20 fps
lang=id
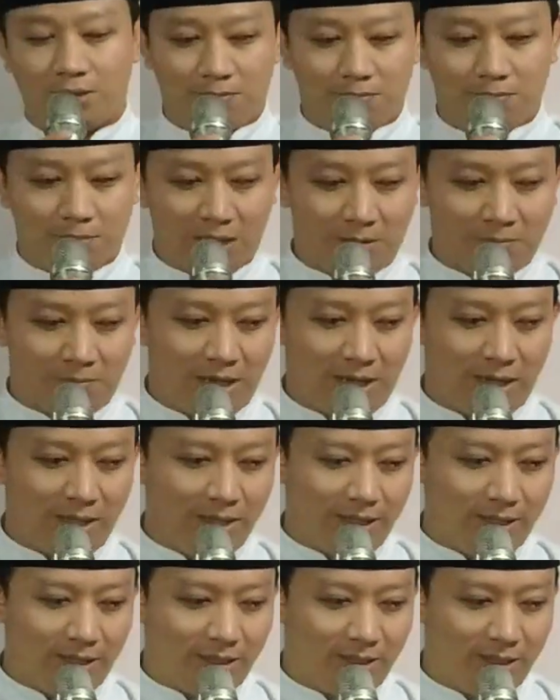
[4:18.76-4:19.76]
Malam
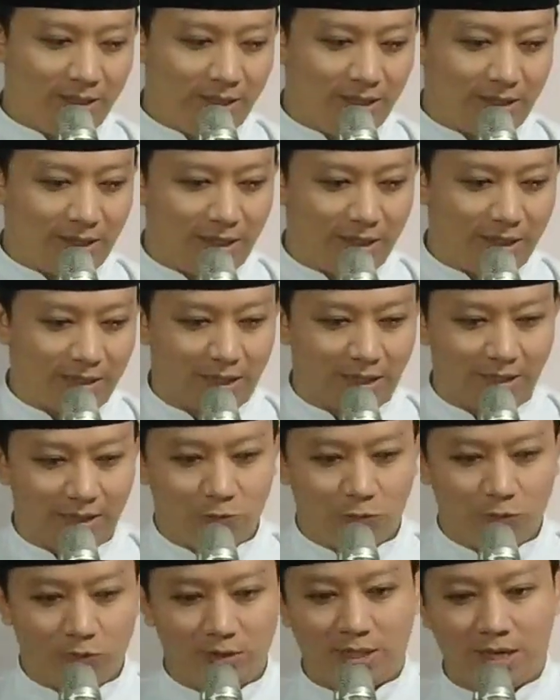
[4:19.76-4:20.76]
hari ini kita
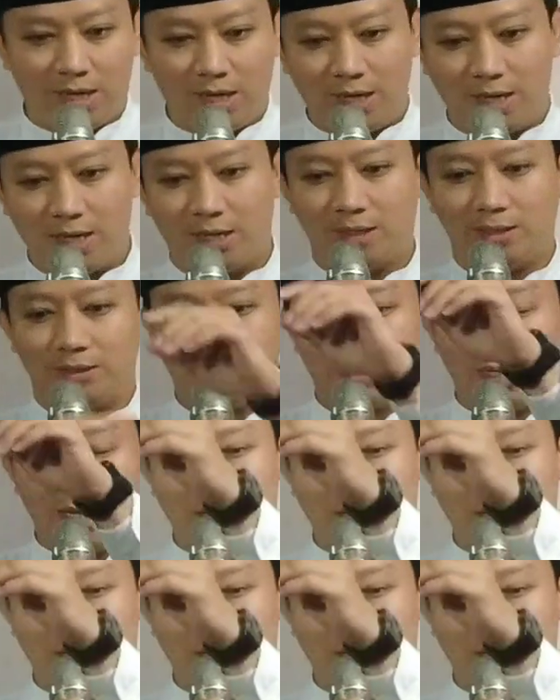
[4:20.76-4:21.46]
diundang